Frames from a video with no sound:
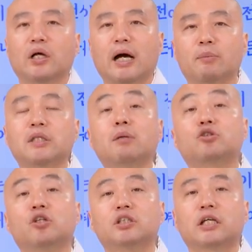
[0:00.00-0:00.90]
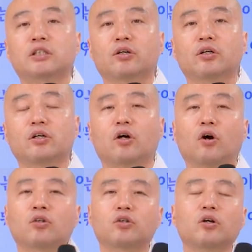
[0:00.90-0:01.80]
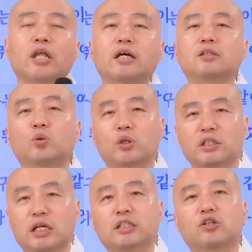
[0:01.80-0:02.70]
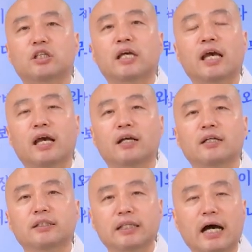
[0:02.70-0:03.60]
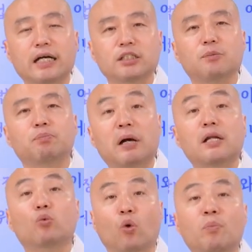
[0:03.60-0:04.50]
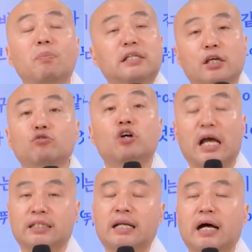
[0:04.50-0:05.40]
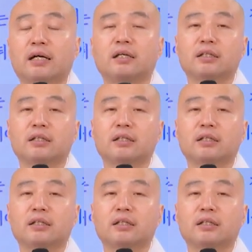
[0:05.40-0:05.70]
아미타 부처님께서 어떤 행을 도대체 하셨기에 48원만 세운 게 아니라